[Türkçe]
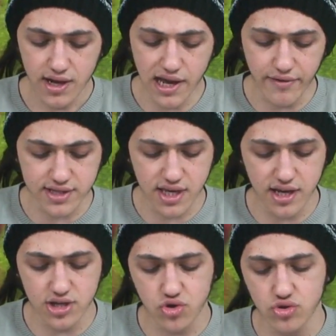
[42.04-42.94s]
Levante'ye
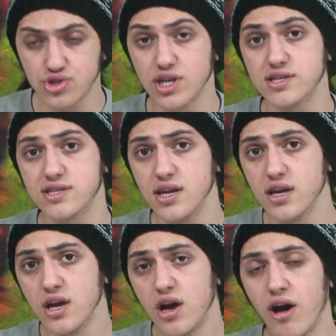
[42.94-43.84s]
gelecek olursak gerekirse
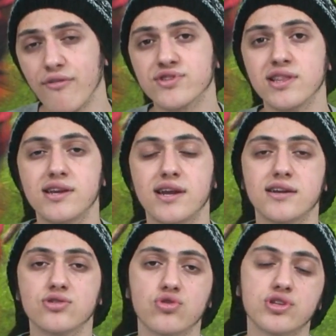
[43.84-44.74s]
haftalar
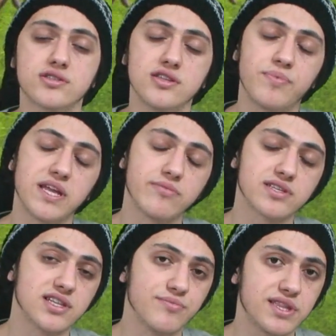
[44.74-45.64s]
ilerledi. Onların hani peri
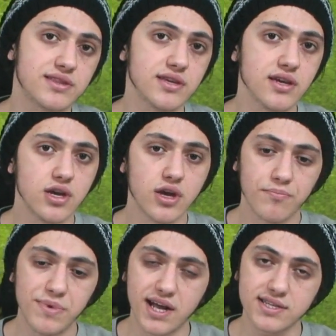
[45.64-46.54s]
masalı bitti.
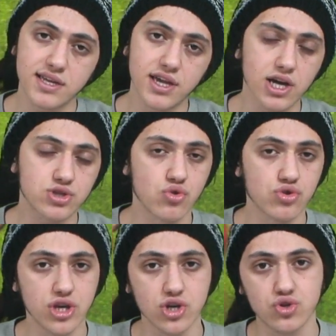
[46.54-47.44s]
Biraz da yaş
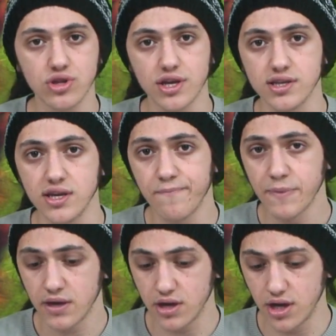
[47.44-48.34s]
sorunu yaşıyorlar hani.
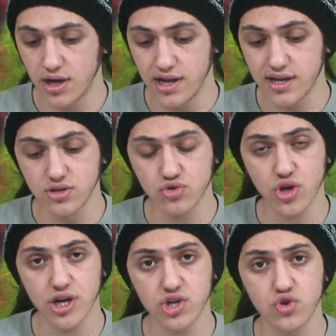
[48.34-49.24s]
E, La Liga'nın
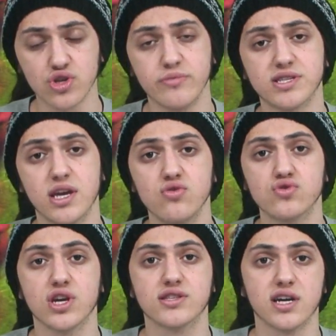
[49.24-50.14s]
şu an yaş ortalaması en
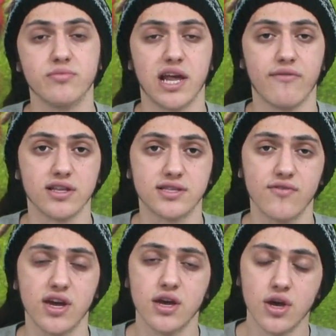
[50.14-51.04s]
yüksek takımı Levante
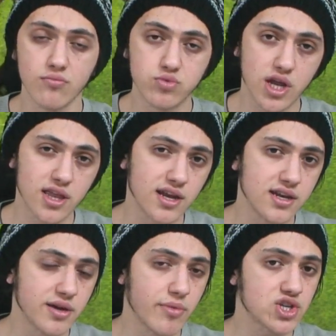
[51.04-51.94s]
ve bu
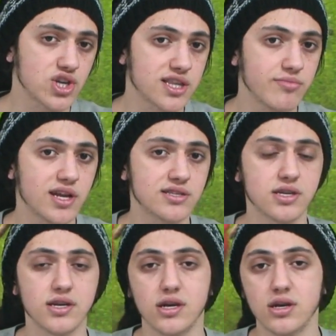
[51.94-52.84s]
nedenle de maçlarda
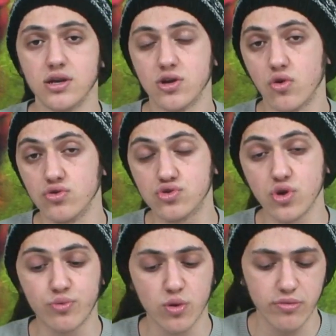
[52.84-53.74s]
biraz e,
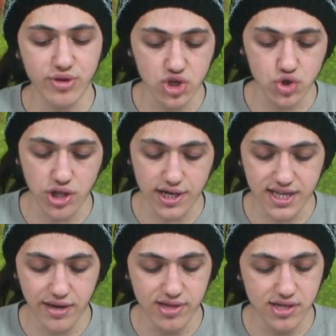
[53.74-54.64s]
kondisyon problemi yaşıyorlar
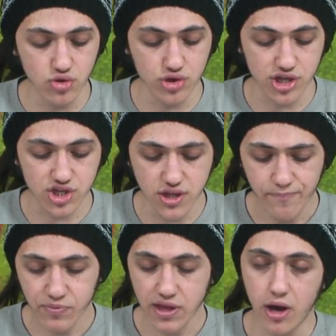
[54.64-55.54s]
diyebiliriz onlar için.
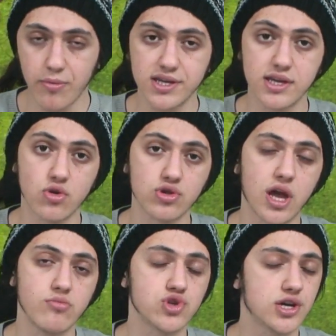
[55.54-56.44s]
Ama yine de
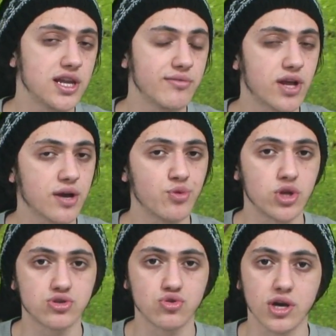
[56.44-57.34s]
onlar mücadeleyi
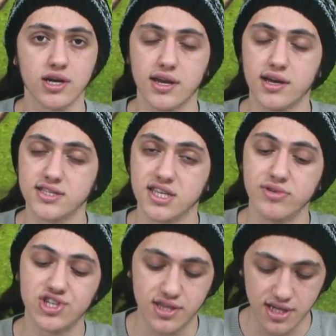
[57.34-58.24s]
bırakmıyorlar sonuna kadar.
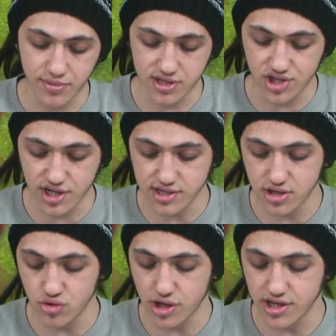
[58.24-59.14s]
Kazanabilecekleri maçları
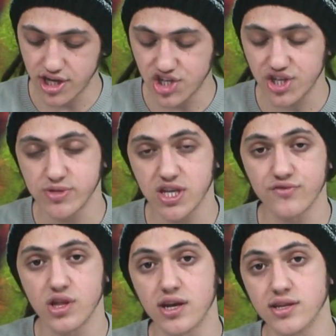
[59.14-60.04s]
kazanıyorlar. Hani geçtiğimiz
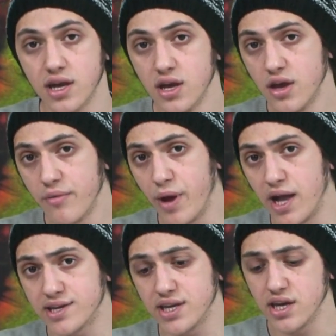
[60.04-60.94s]
haftalarda
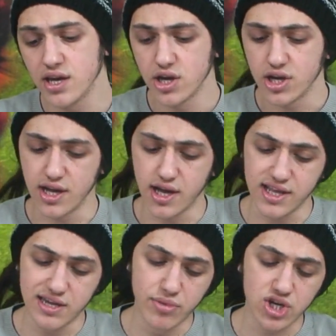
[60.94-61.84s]
belki e,
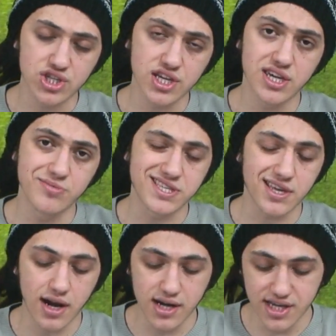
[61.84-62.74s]
ligin başındaki gibi istikrarlı